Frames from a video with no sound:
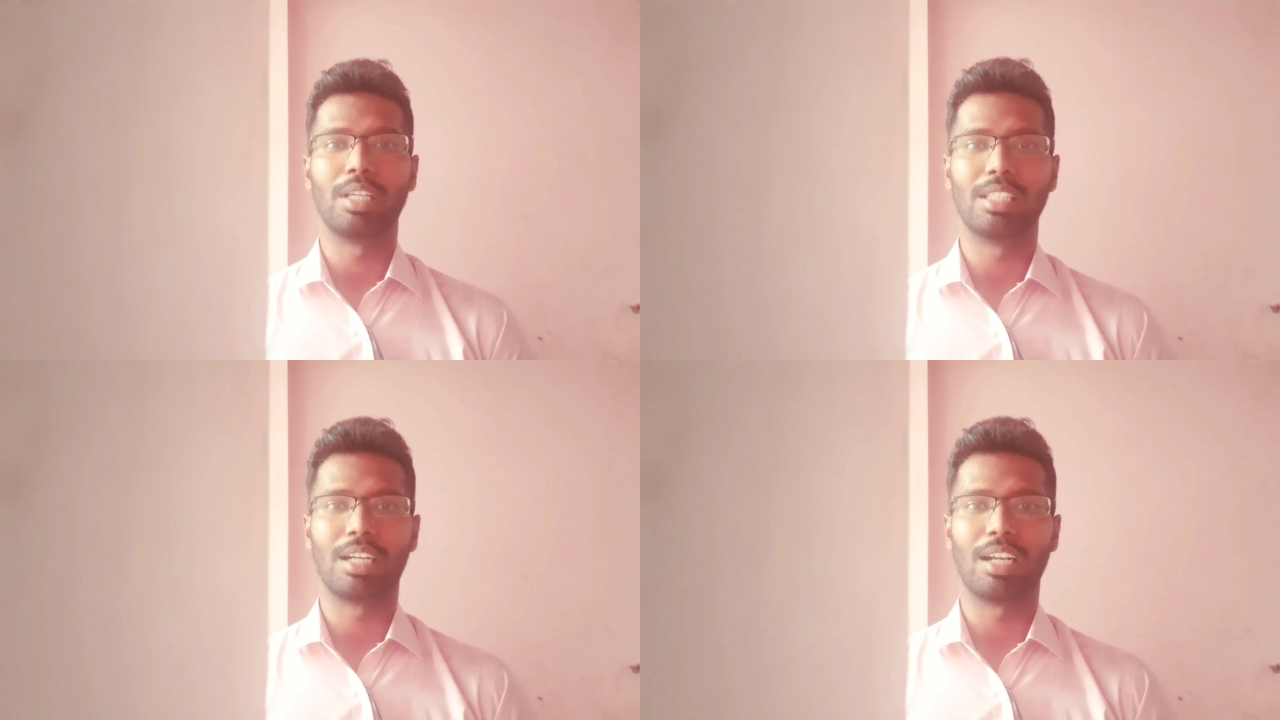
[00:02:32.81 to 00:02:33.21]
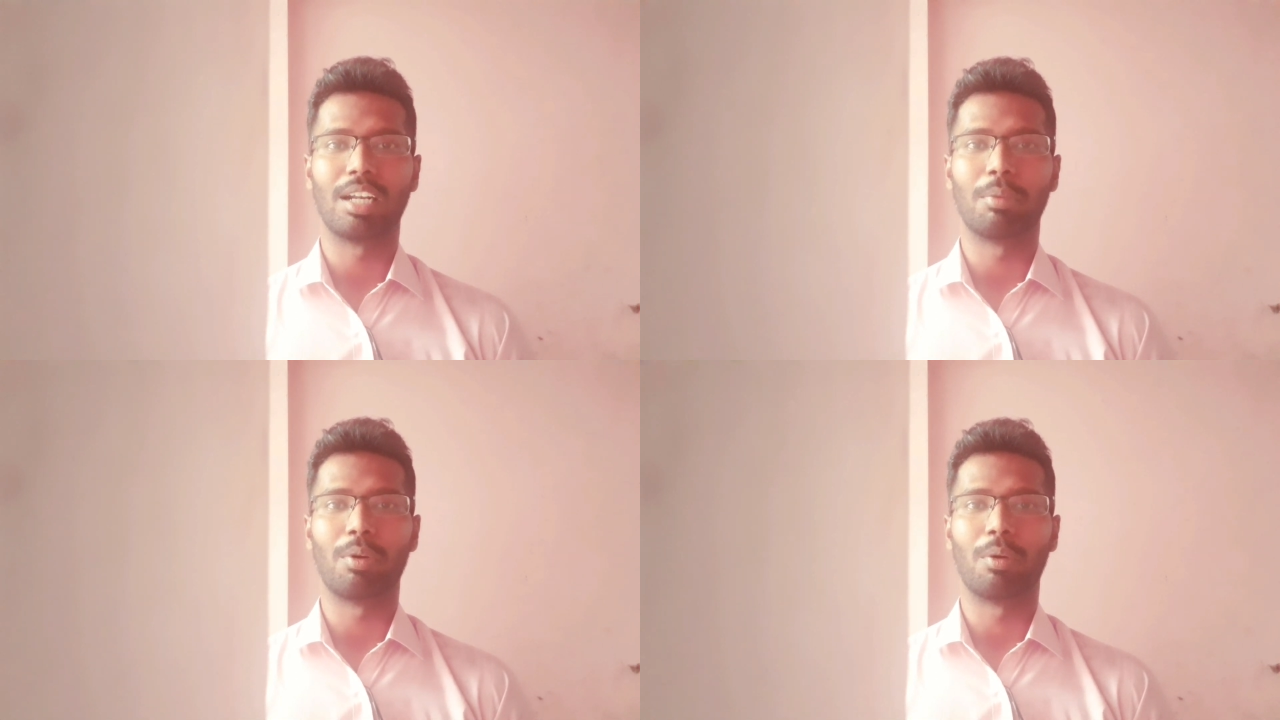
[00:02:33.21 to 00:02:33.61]
இதனால்
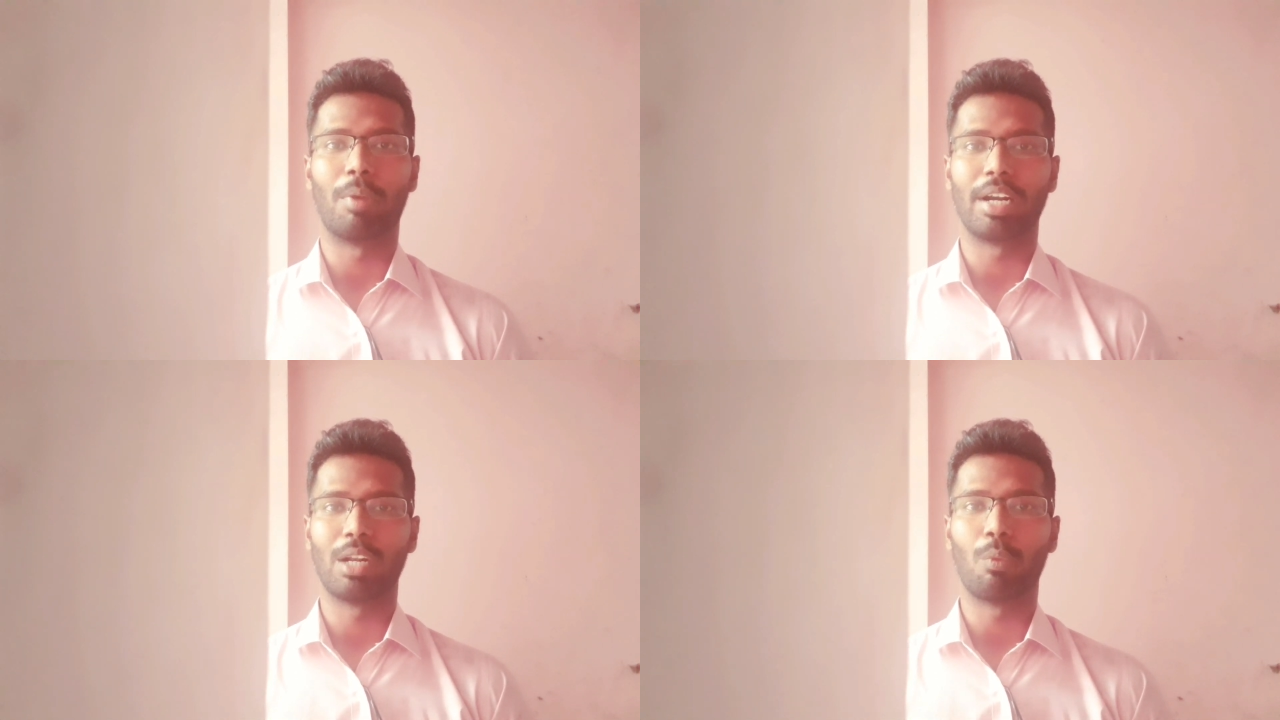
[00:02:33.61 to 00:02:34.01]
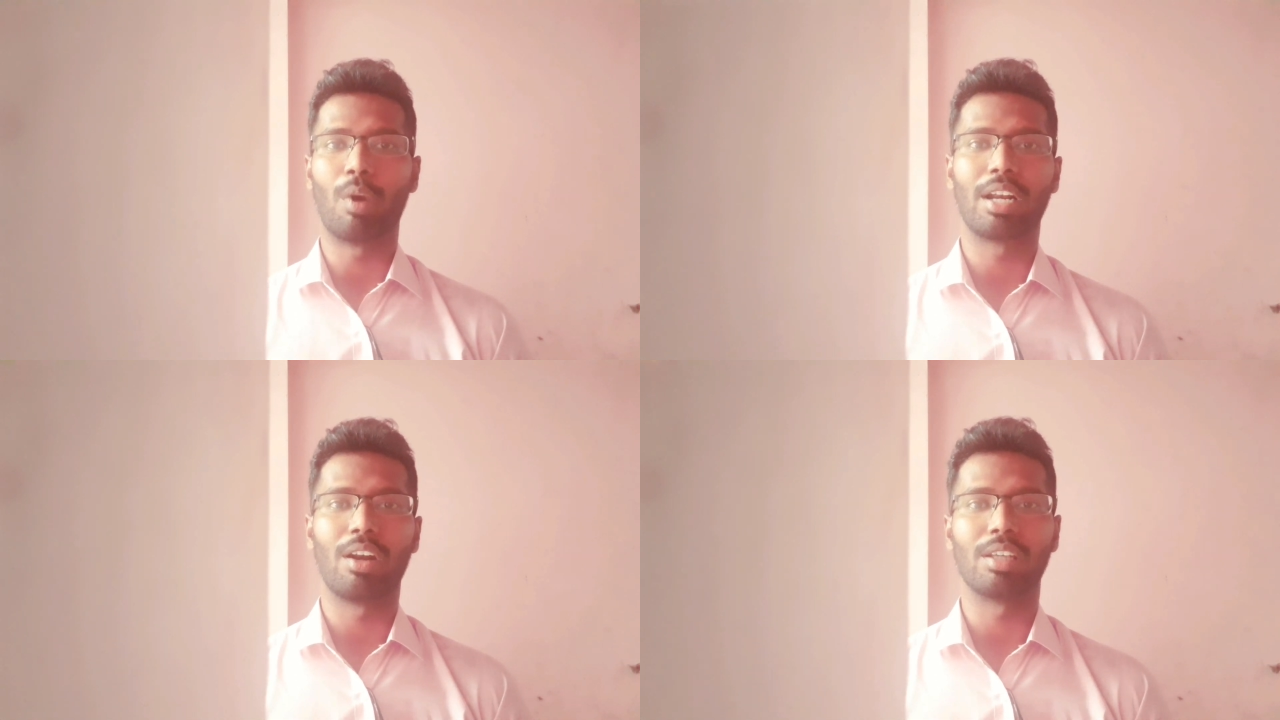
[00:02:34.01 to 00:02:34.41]
நம்ம பாடியில்
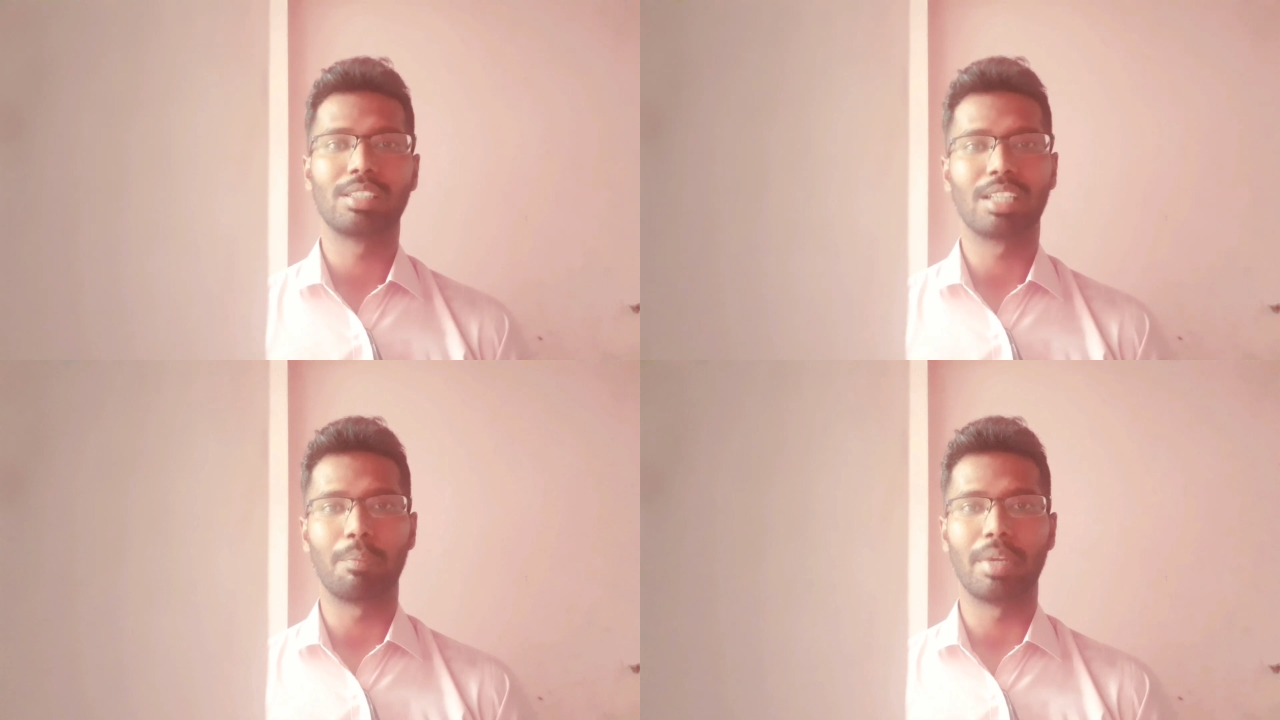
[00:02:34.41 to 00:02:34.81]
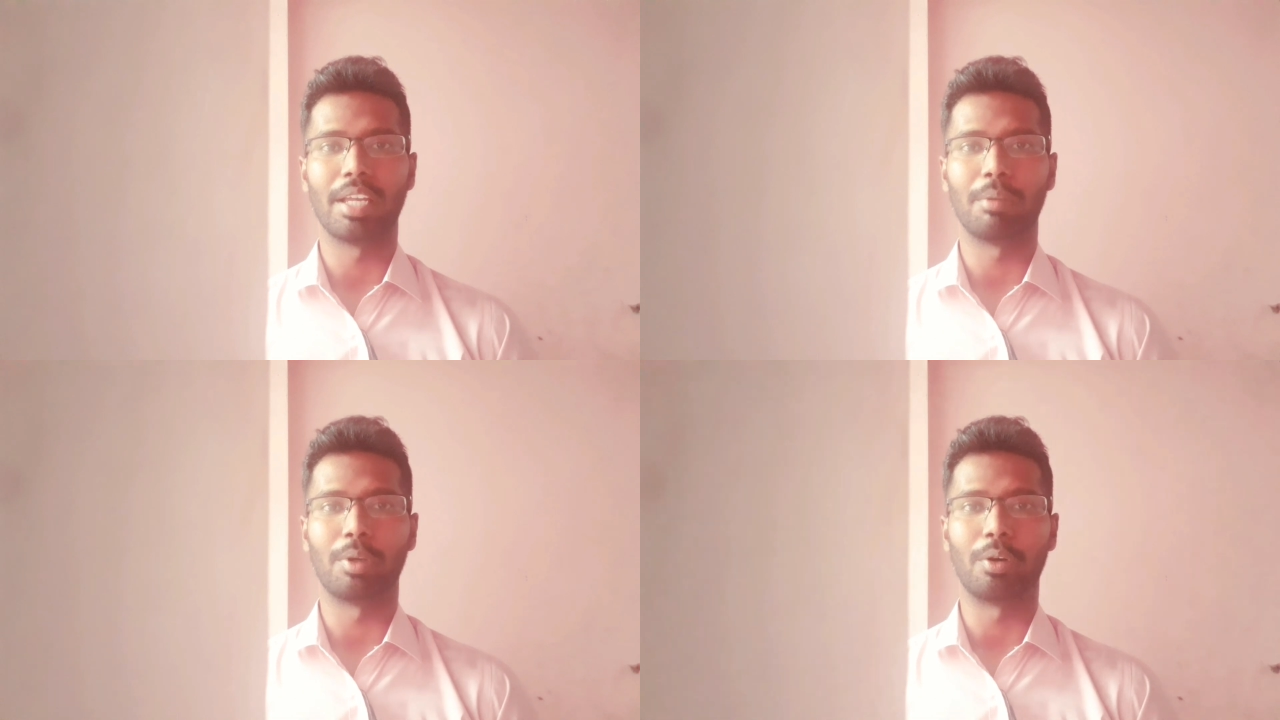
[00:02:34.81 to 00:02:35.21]
வாட்டர் லாஸ்
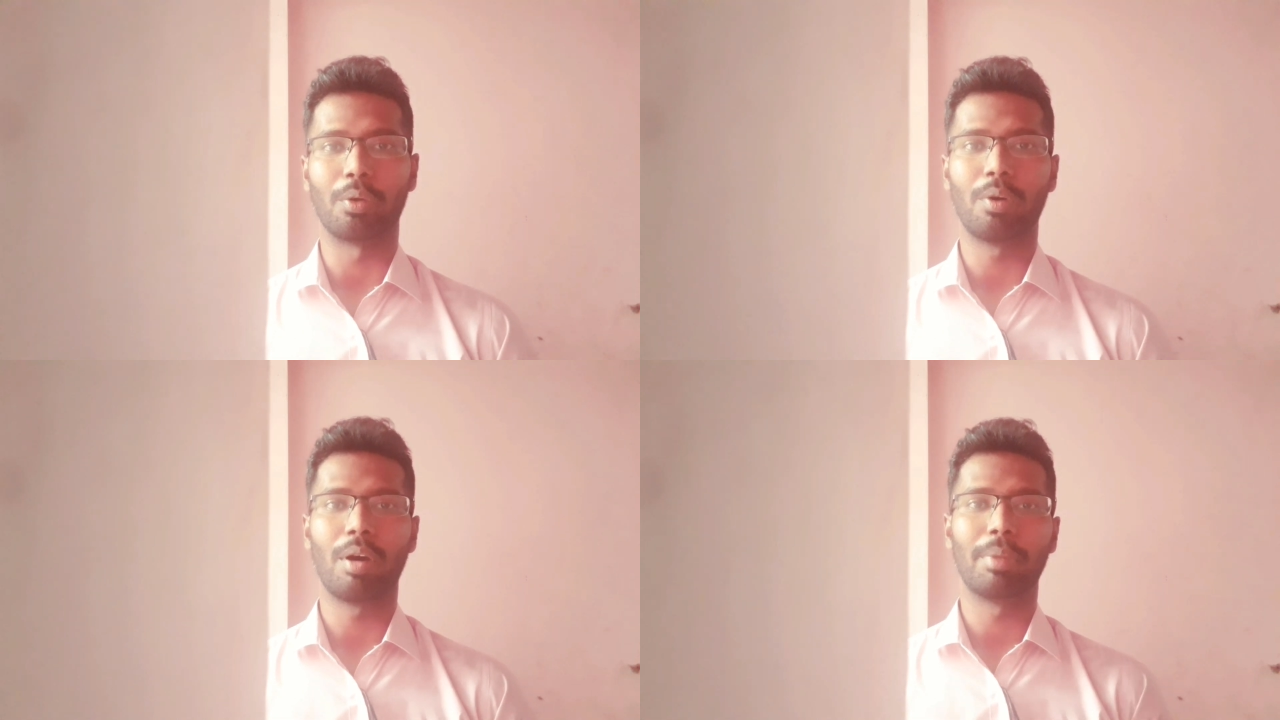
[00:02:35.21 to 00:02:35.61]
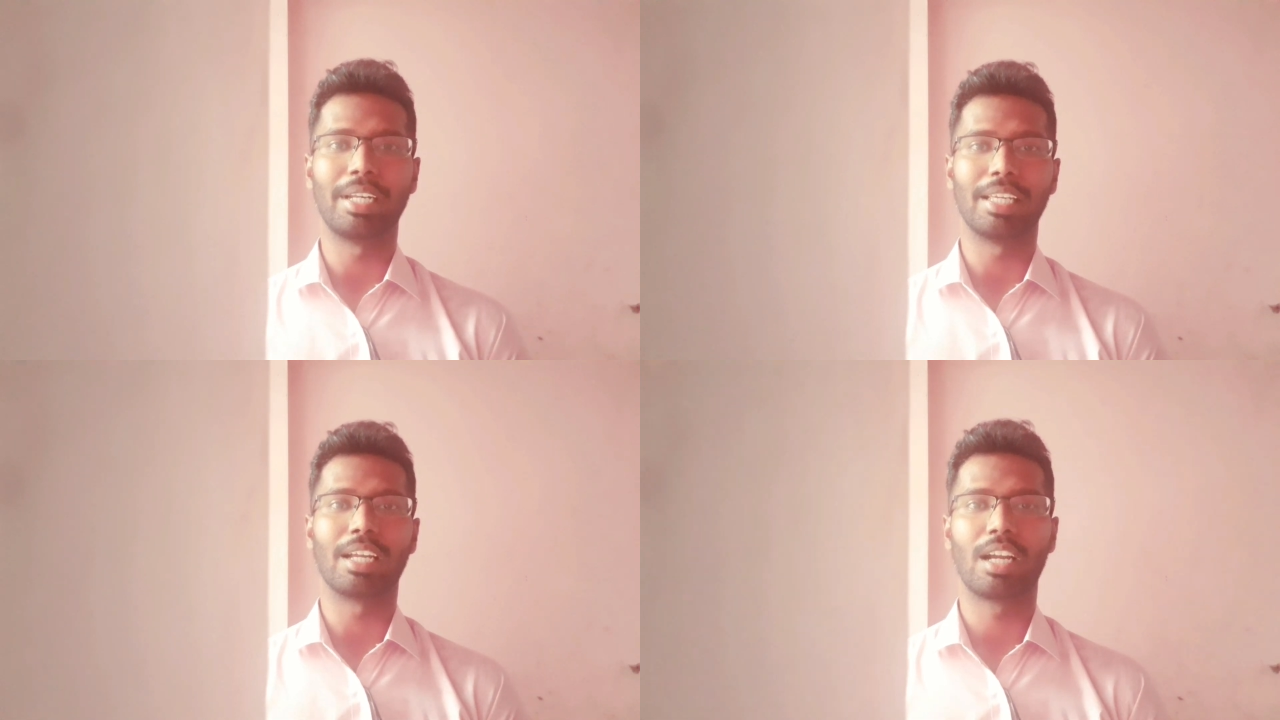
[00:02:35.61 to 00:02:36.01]
கம்மியாக ஏற்பட்டிருக்கும் அப்போ
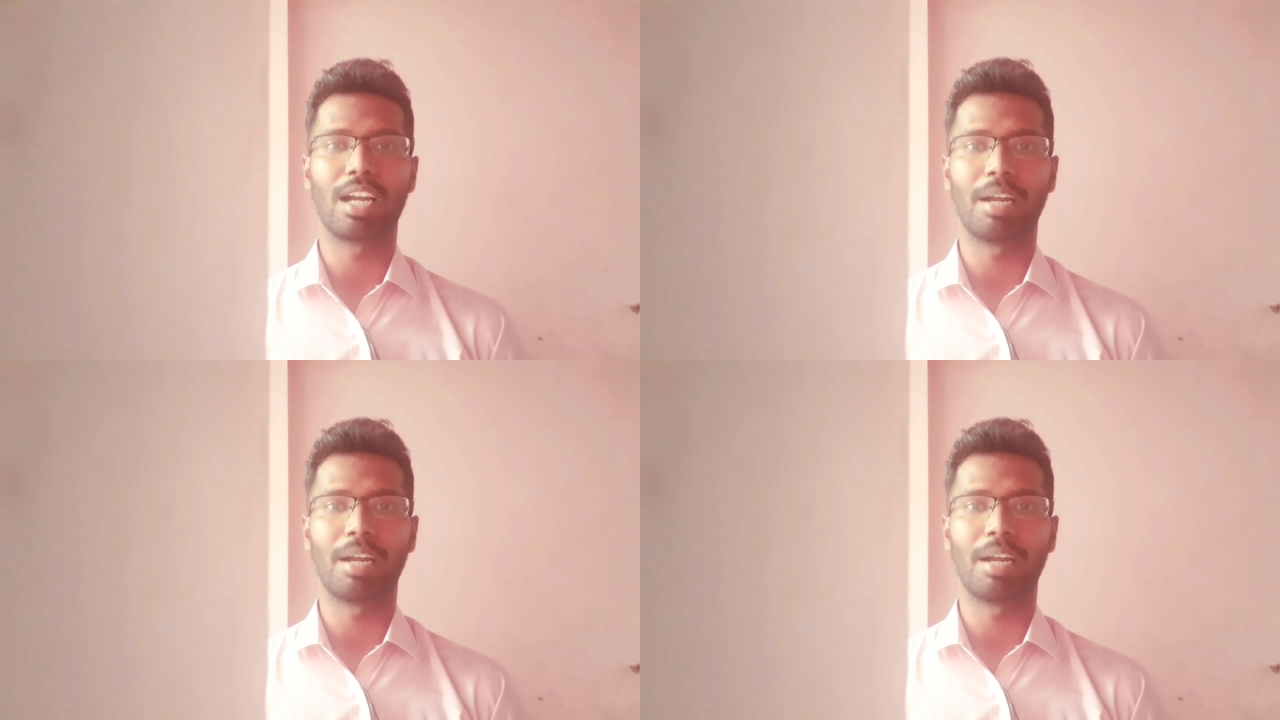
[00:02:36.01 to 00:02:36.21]
நீங்கள்